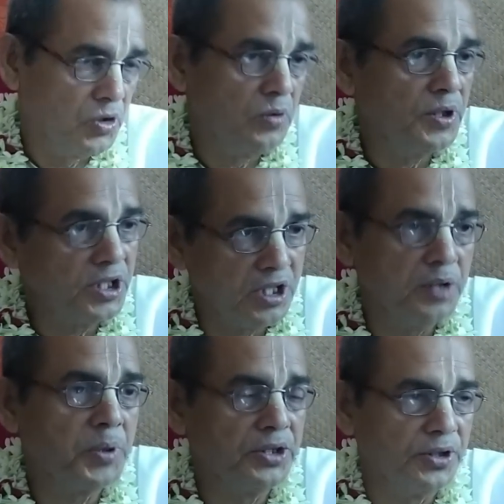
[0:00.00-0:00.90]
ভগবানের
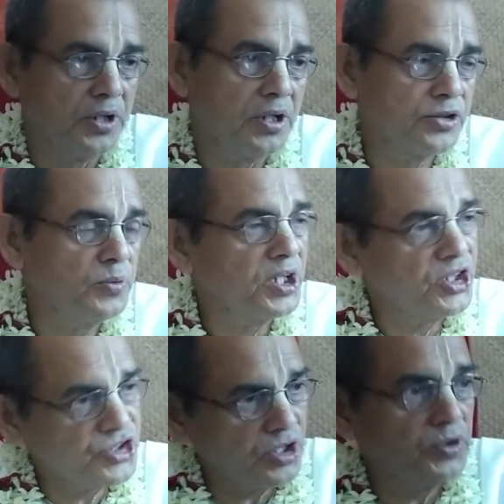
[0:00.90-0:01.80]
কৃপা দরকার তোমার
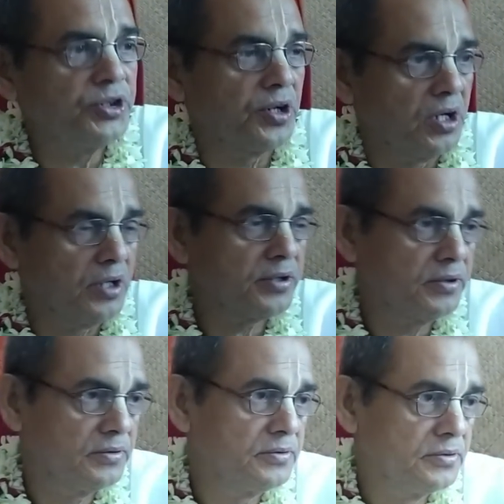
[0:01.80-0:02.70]
ইচ্ছাও দরকার
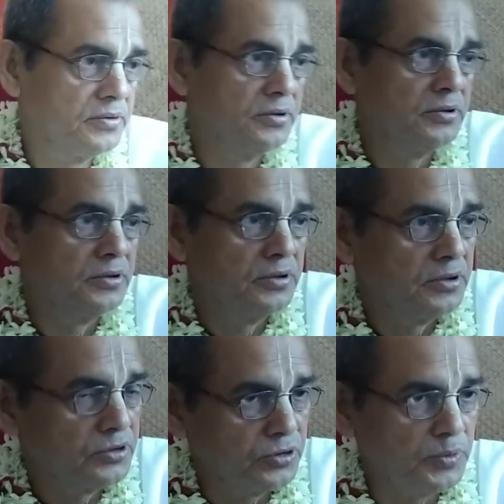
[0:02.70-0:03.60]

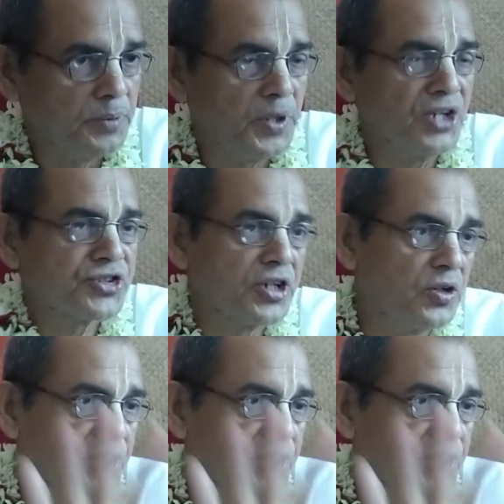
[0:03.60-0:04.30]
তোমার পাঁচটা